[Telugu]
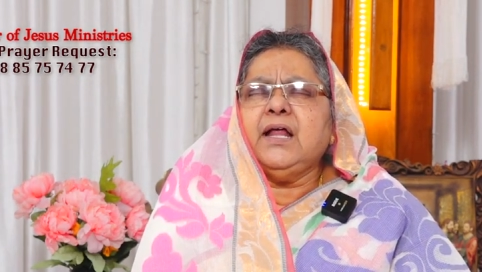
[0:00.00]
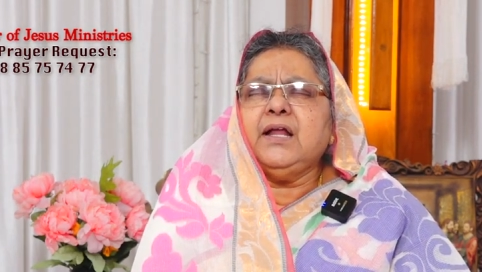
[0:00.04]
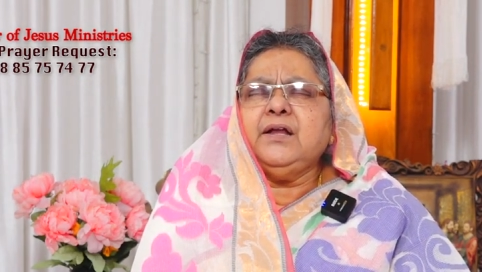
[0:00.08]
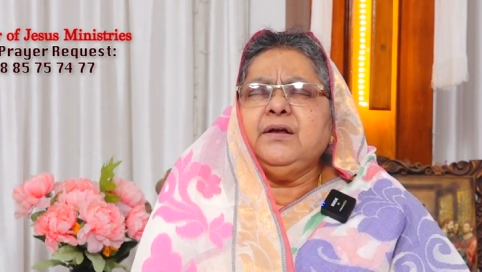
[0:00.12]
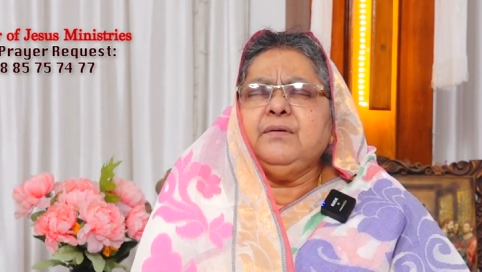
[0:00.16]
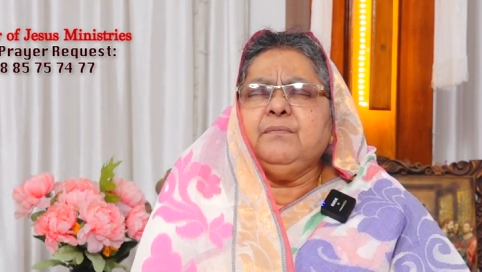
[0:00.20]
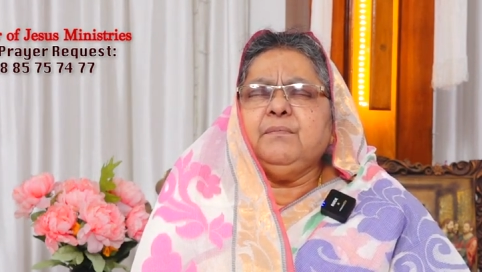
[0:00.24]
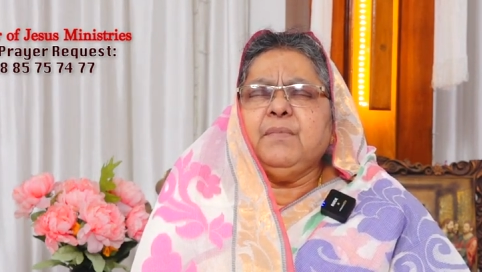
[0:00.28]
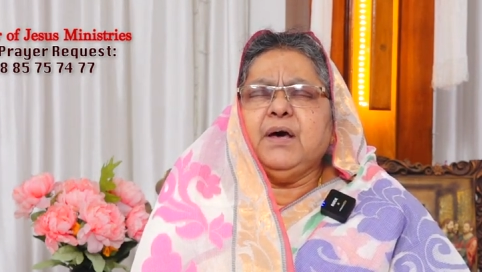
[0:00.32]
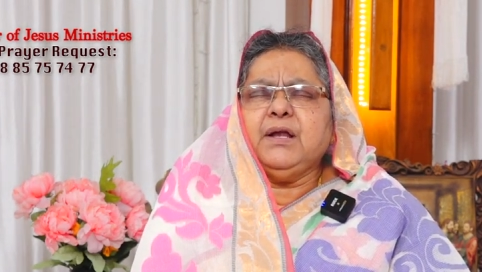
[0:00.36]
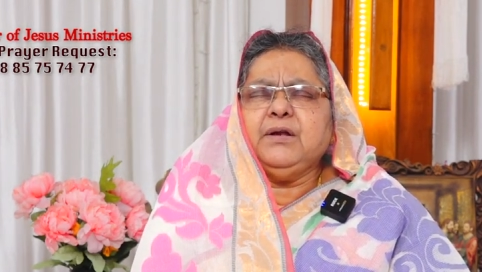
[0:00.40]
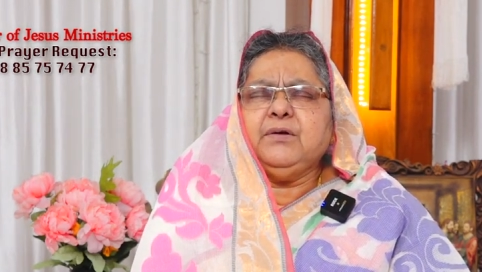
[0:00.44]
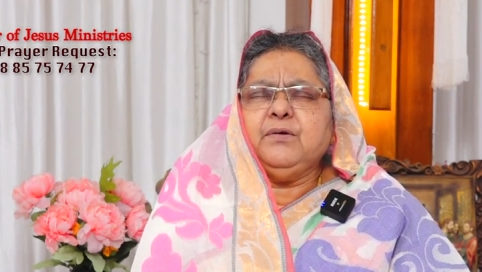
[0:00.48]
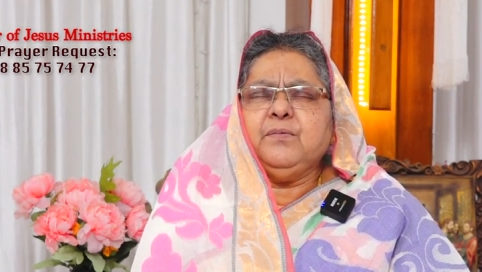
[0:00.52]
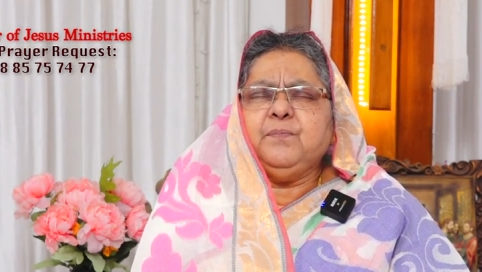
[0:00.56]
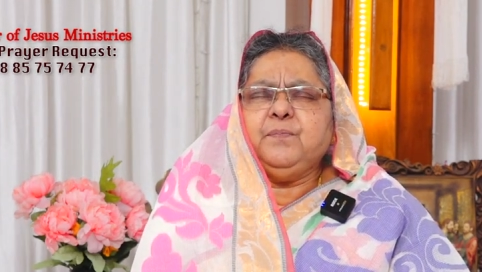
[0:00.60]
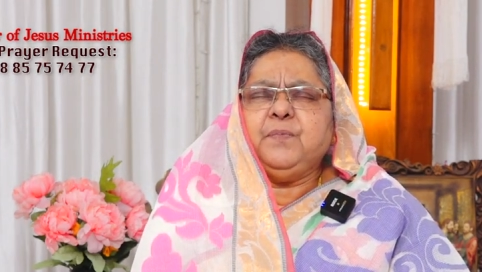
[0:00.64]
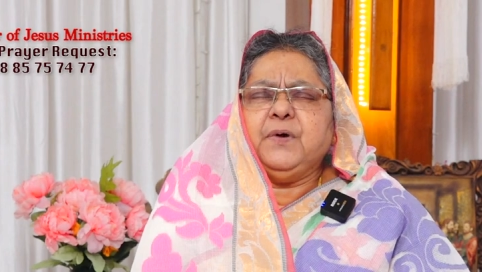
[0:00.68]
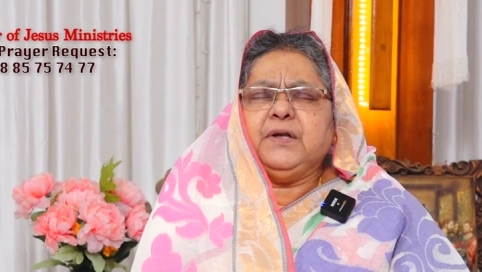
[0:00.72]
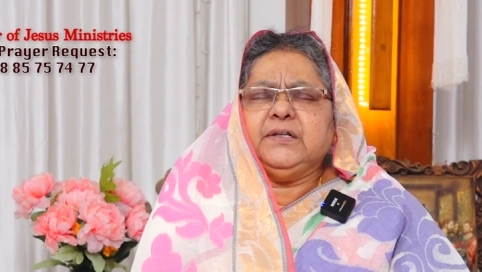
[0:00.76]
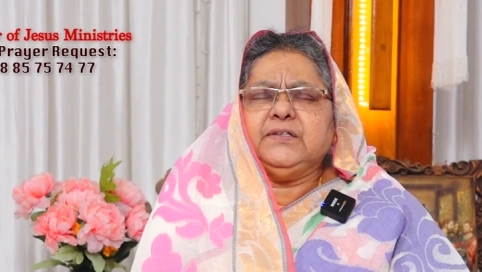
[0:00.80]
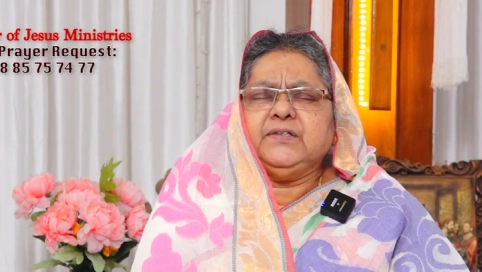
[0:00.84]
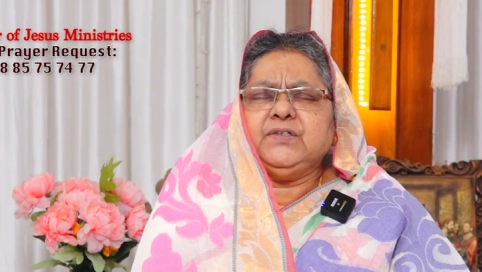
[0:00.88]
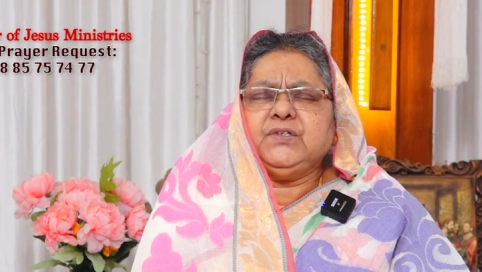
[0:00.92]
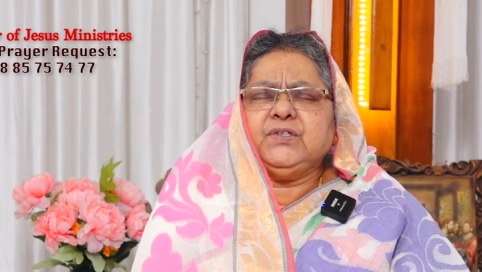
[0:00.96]
నన్ను
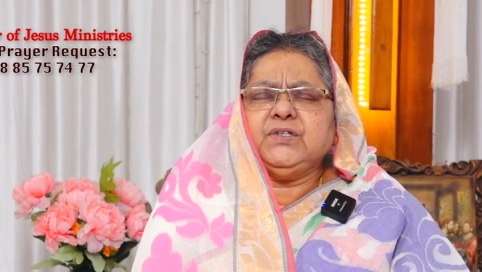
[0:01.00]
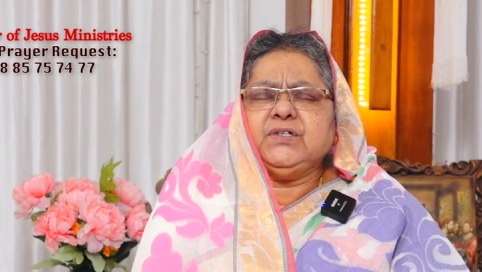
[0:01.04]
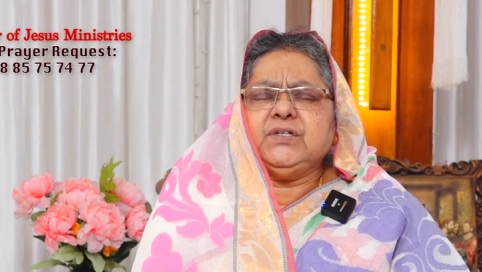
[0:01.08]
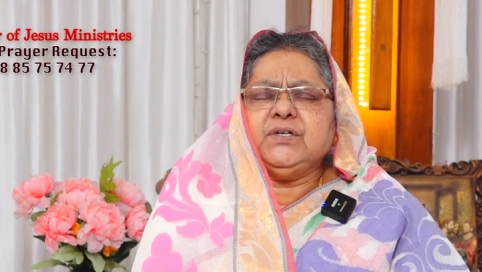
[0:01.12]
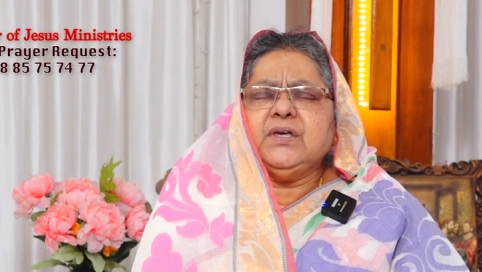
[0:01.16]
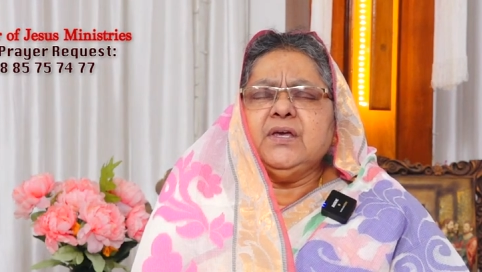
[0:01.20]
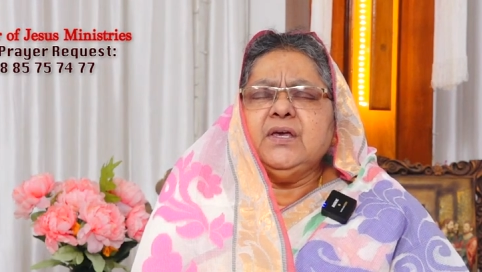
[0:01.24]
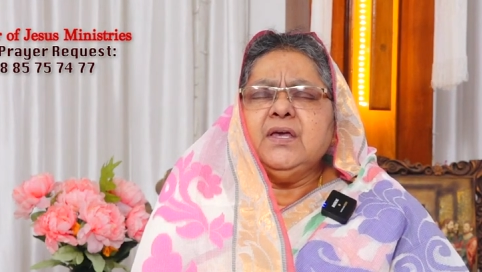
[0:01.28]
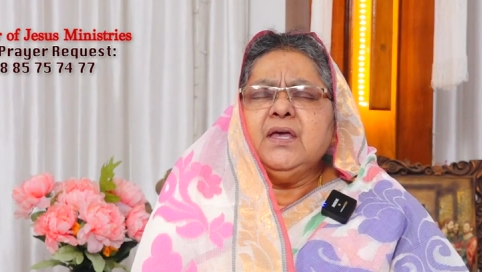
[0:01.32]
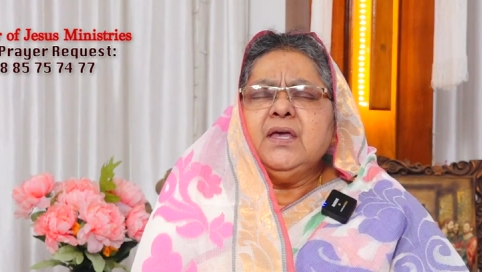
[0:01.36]
మరుగుపరిచి